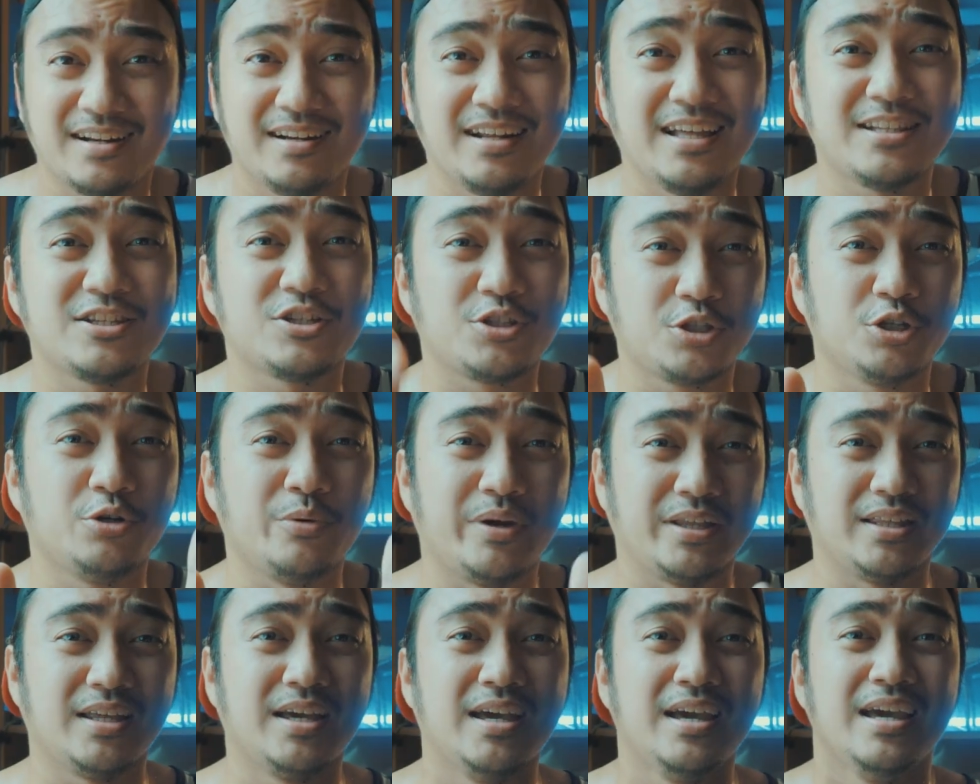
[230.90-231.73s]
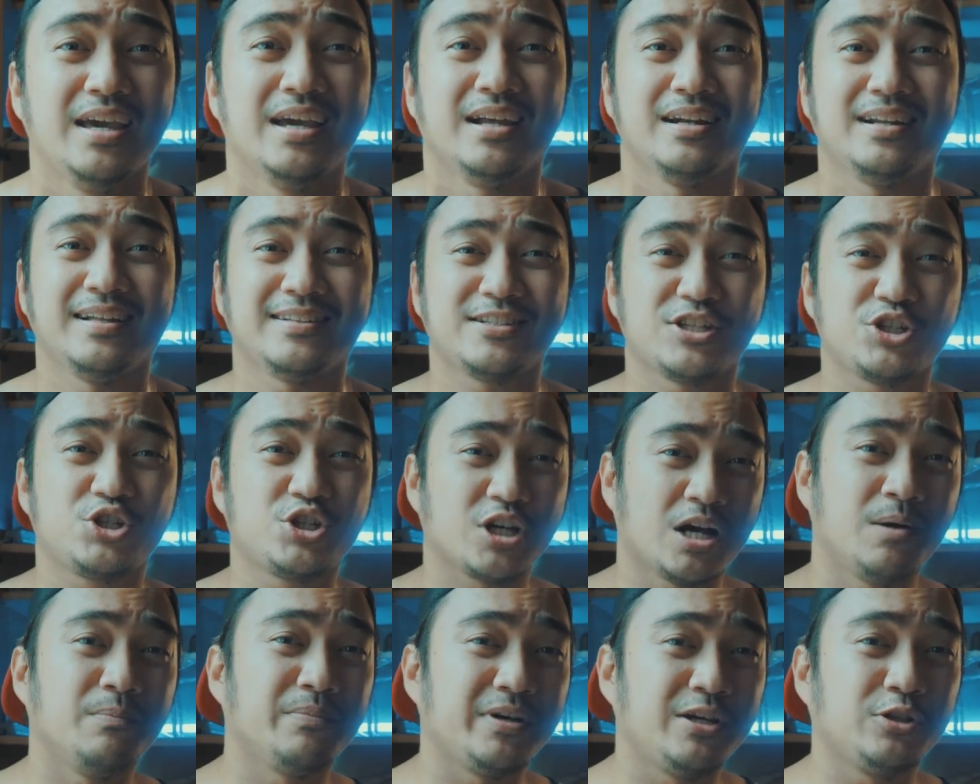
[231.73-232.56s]
Let's do it. Let's
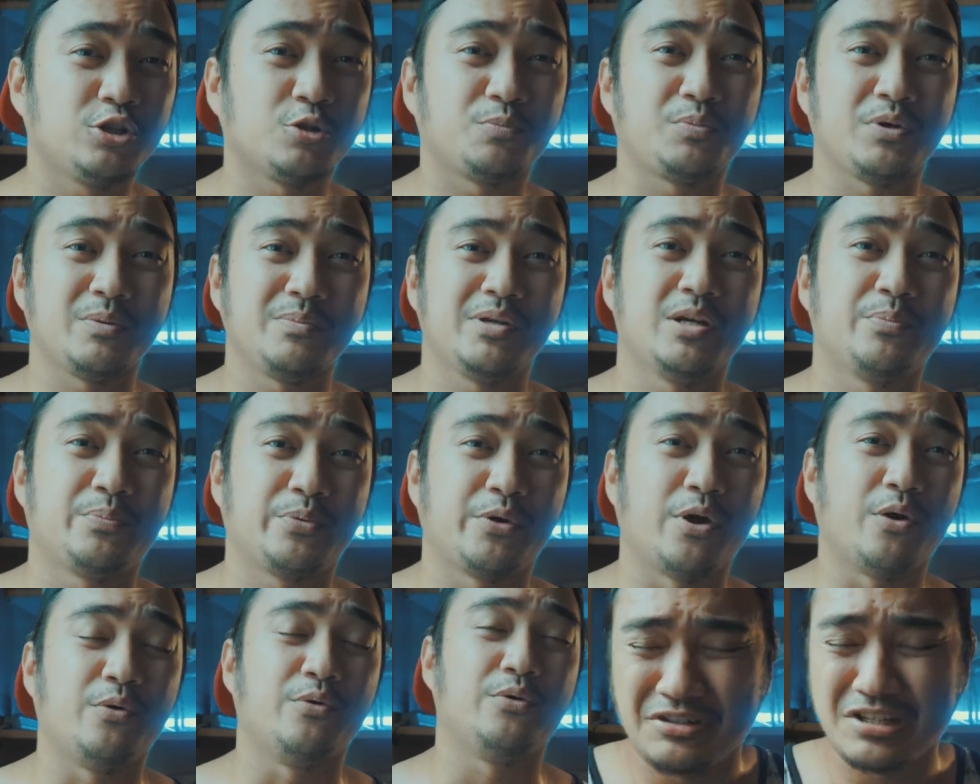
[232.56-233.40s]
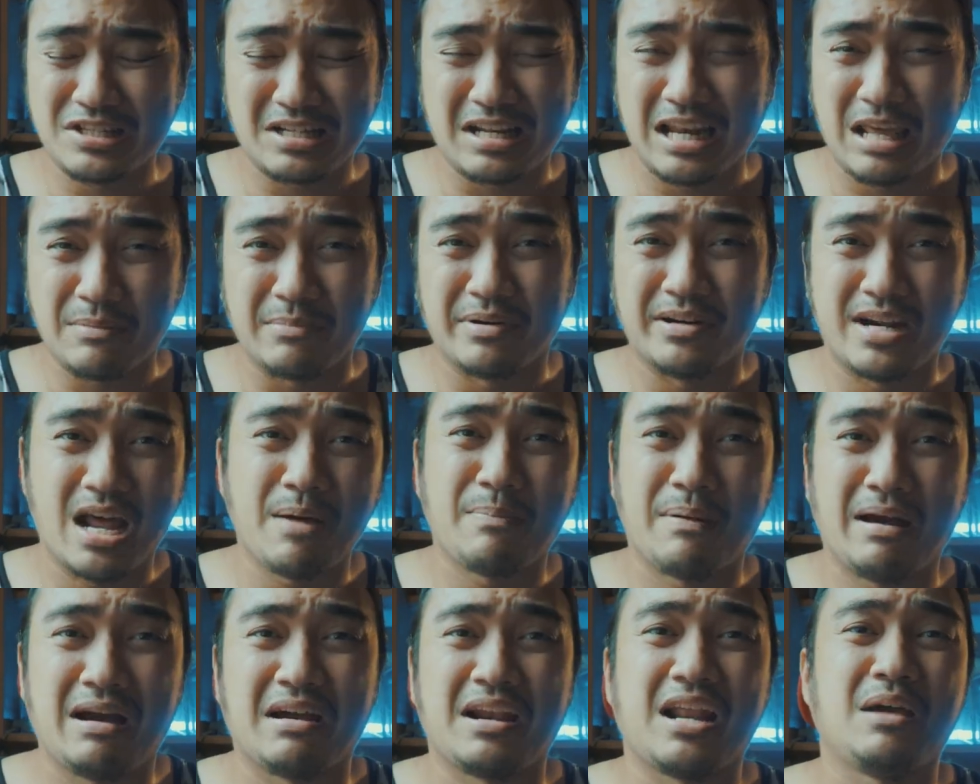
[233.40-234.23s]
jump into Premiere Pro. Disclaimer,
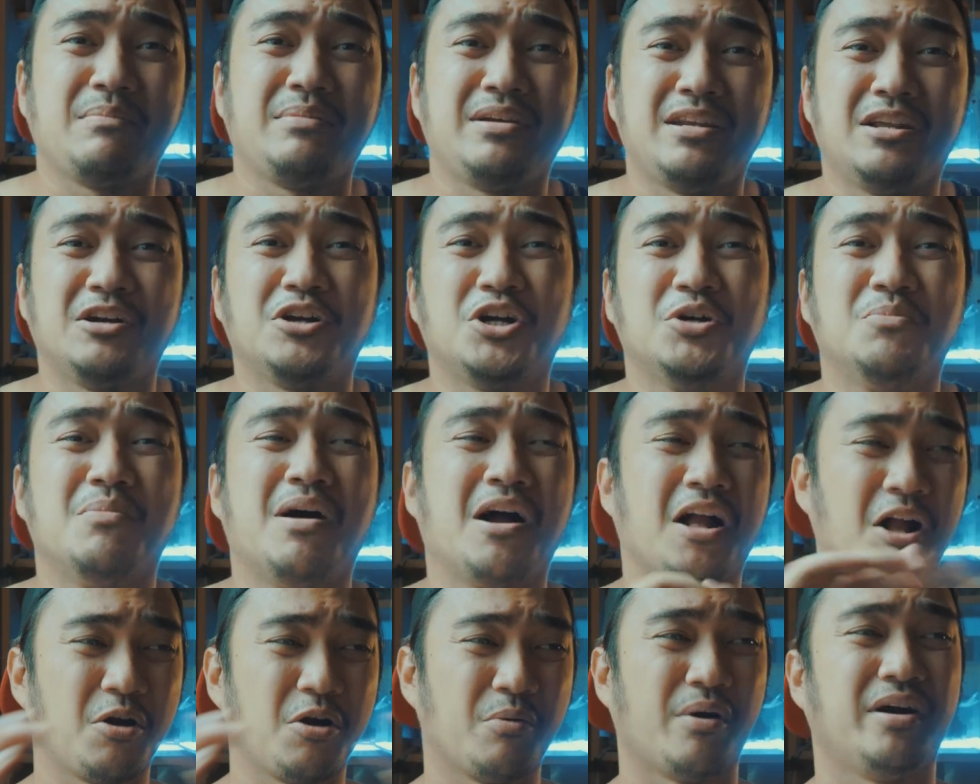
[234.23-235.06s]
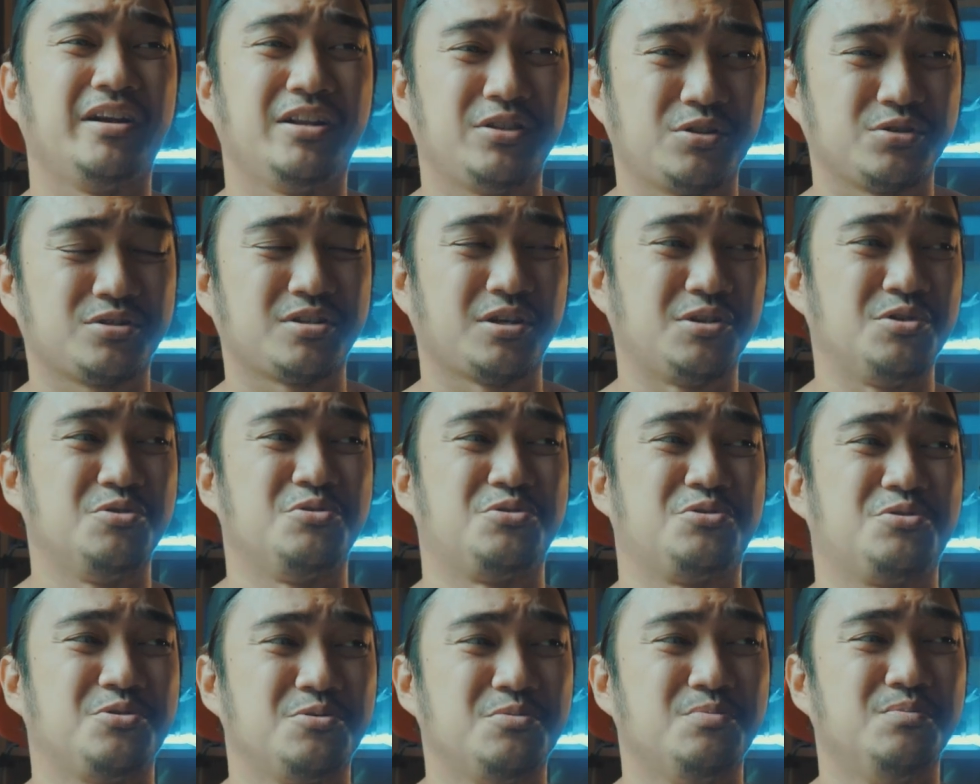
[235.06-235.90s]
napakarami nang gumagawa nito sa
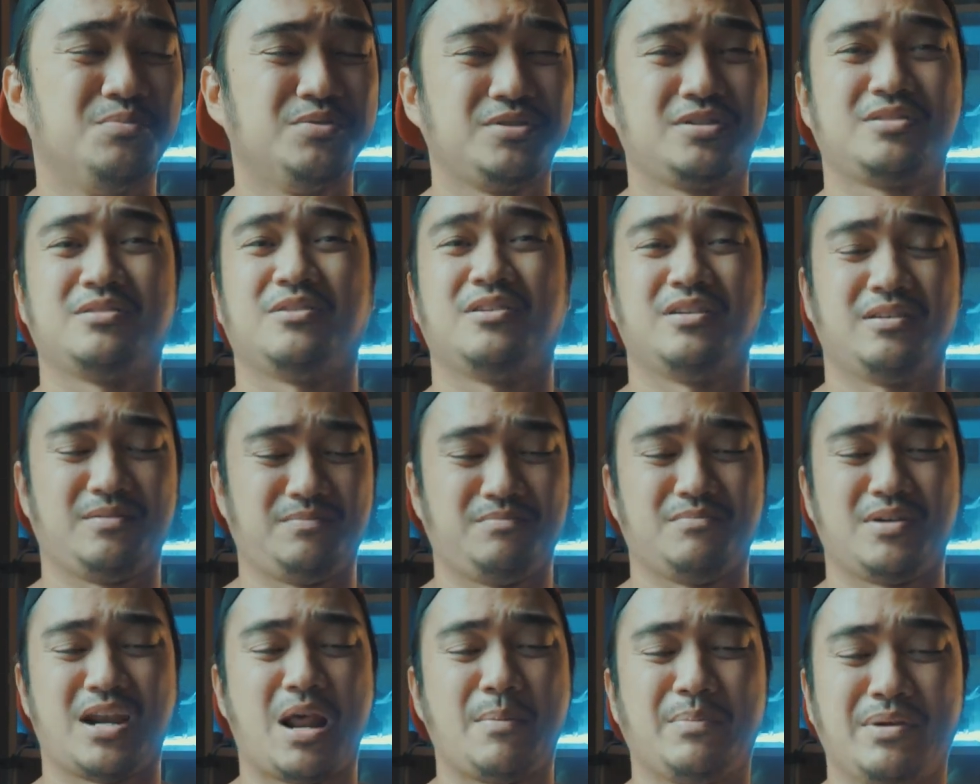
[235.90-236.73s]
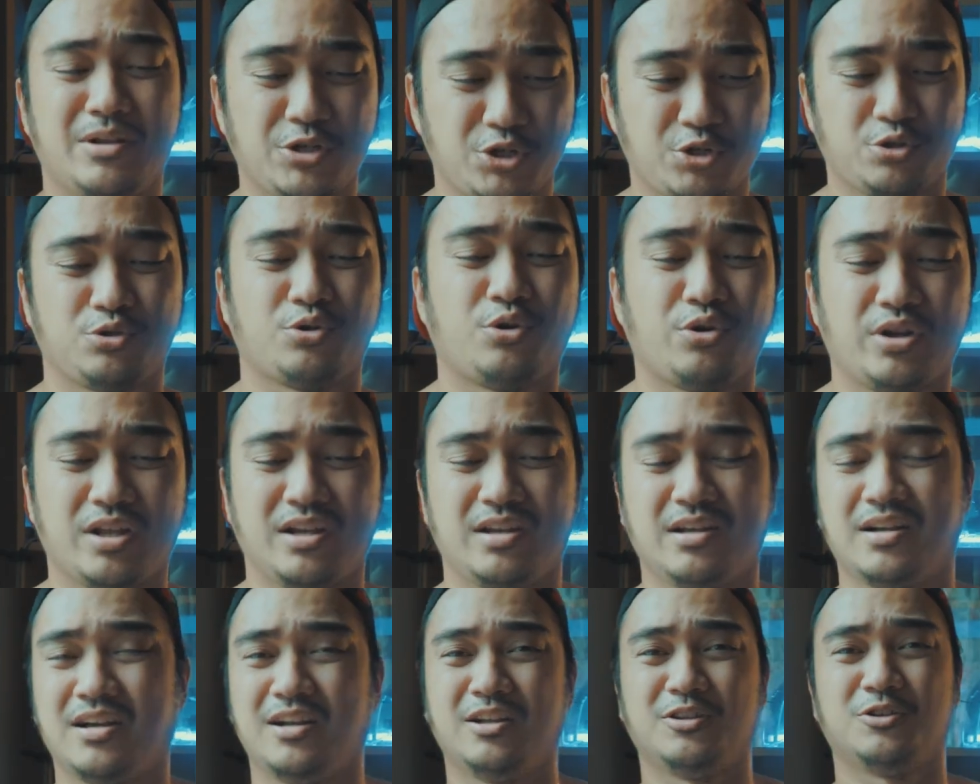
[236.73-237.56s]
YouTube. Sa marami ng tutorial
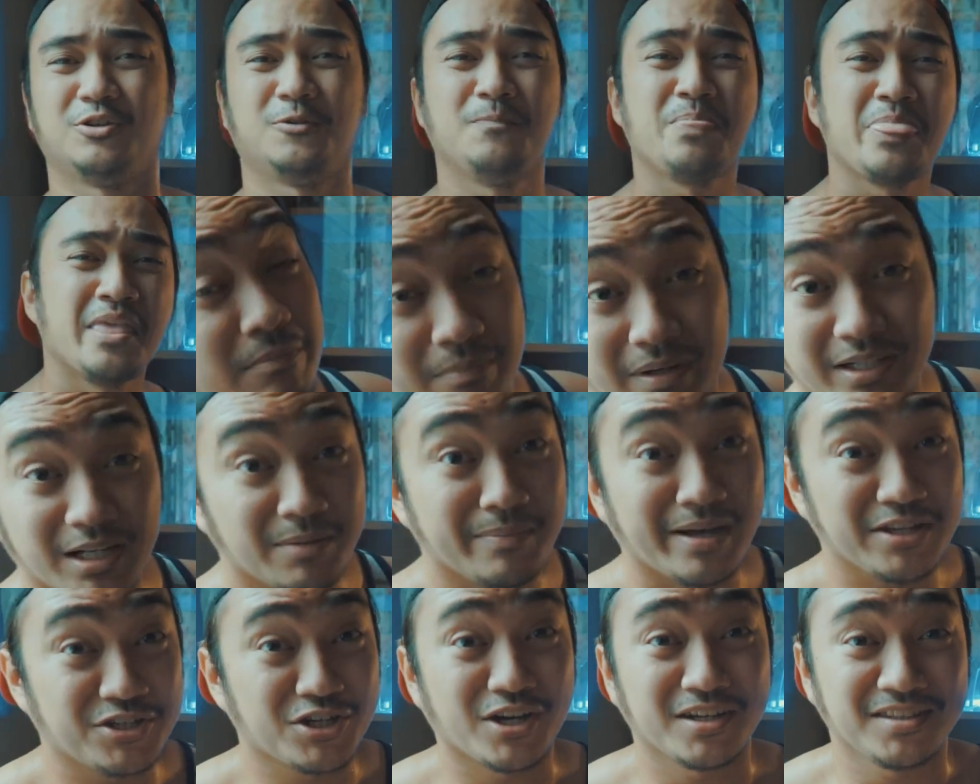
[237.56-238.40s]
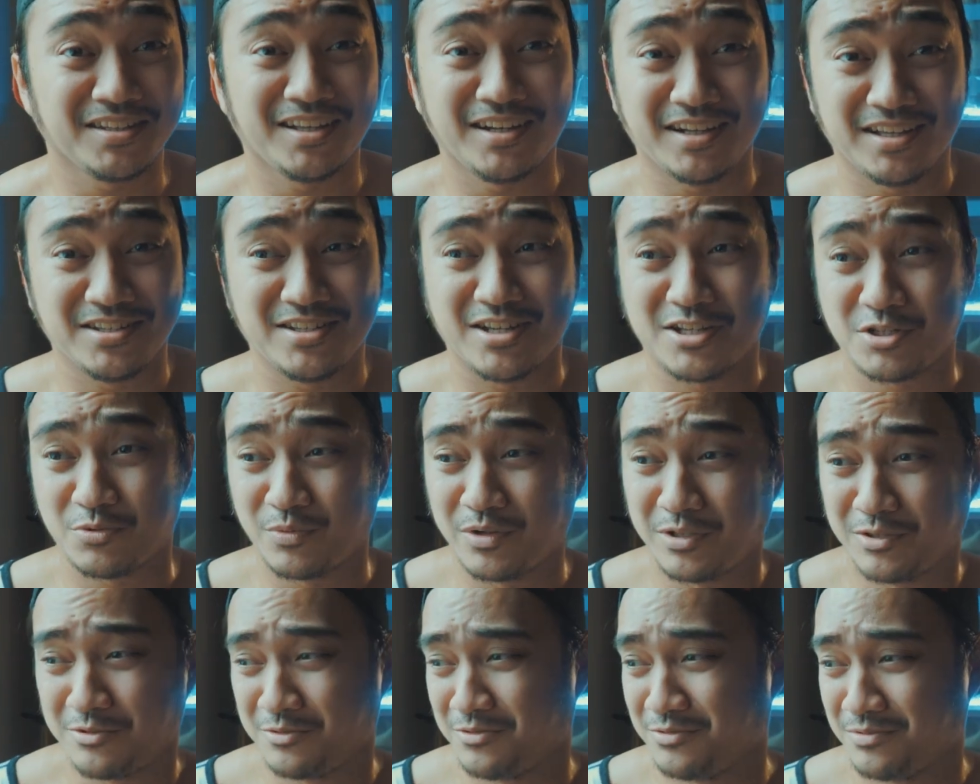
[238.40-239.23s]
na ganito. But in my channel, I just
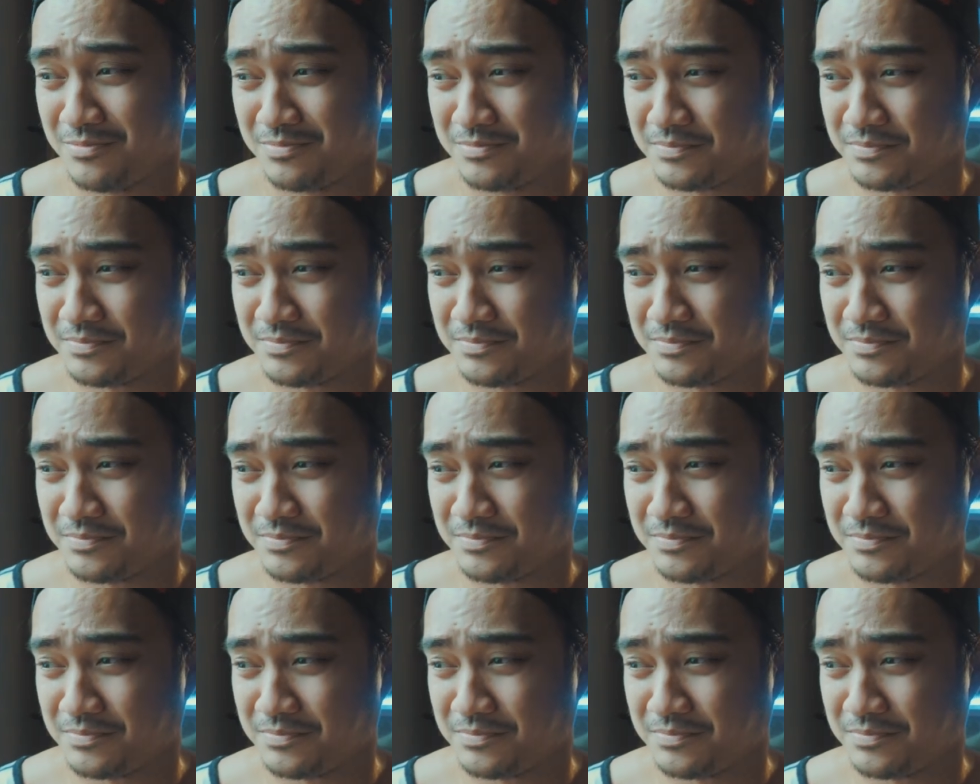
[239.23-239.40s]
want to